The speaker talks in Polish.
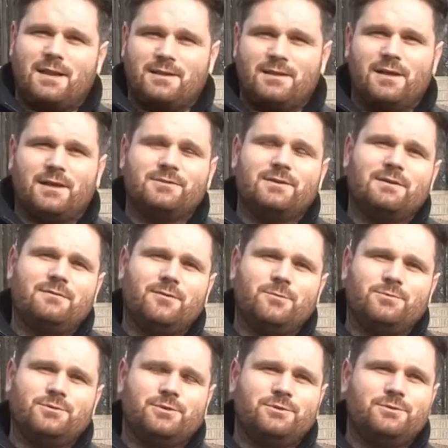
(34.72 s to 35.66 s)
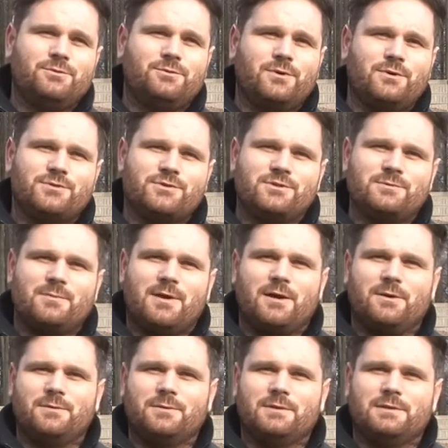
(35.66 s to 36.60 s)
Lalki Aktora w Wałbrzychu
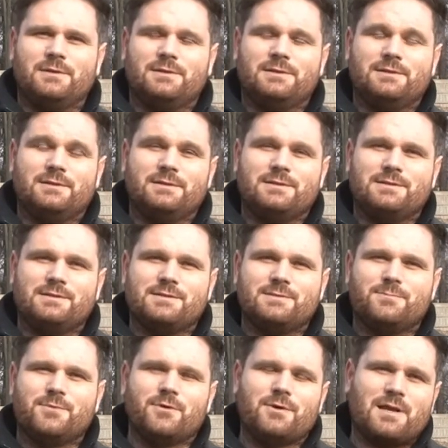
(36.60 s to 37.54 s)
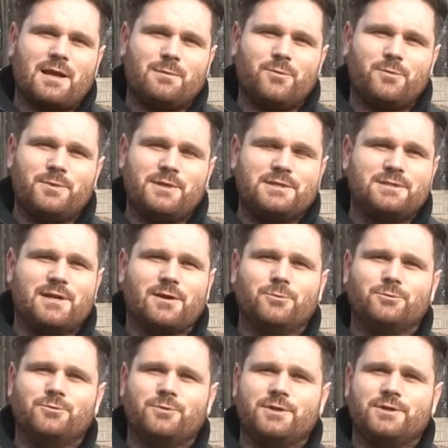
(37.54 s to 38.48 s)
otrzymał y, z programu Ministra
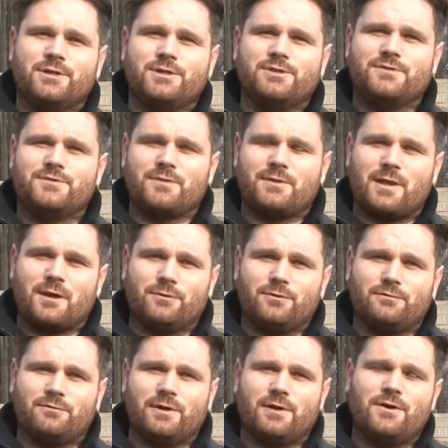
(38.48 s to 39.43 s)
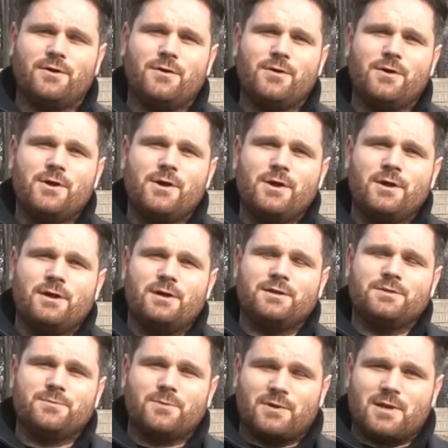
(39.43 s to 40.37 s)
Kultury i Dziedzictwa Narodowego,
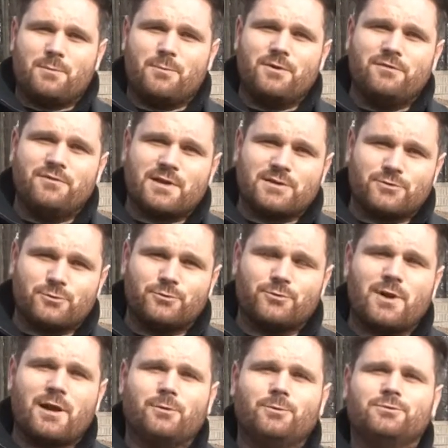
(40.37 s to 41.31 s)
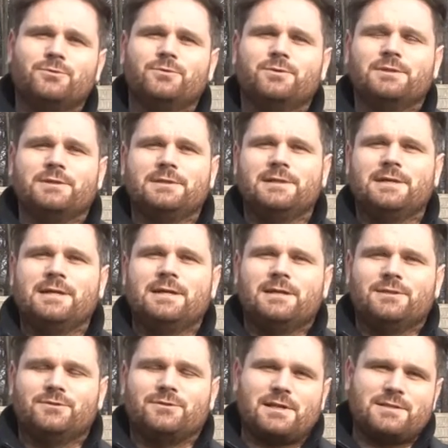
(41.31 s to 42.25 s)
y, z programu Infrastruktura Kultury
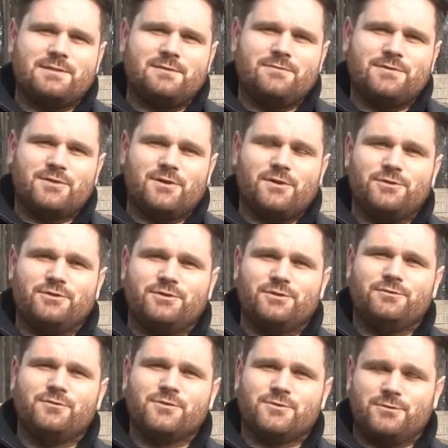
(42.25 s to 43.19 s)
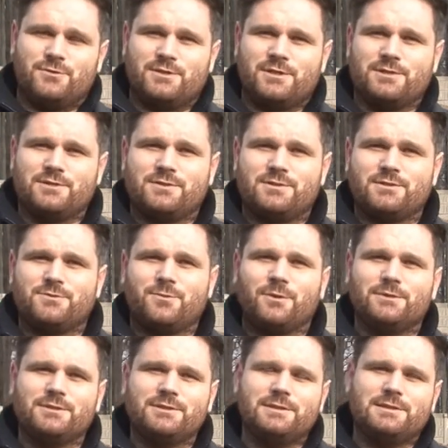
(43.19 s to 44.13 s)
dotację w wysokości 200 tysięcy
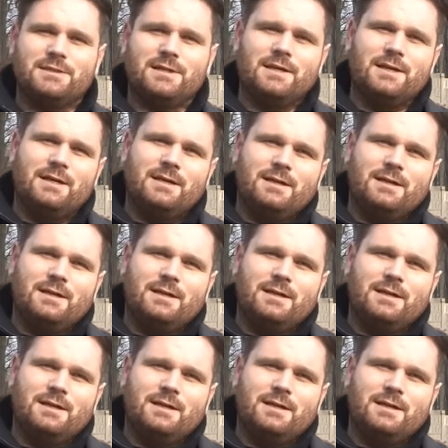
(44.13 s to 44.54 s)
złotych.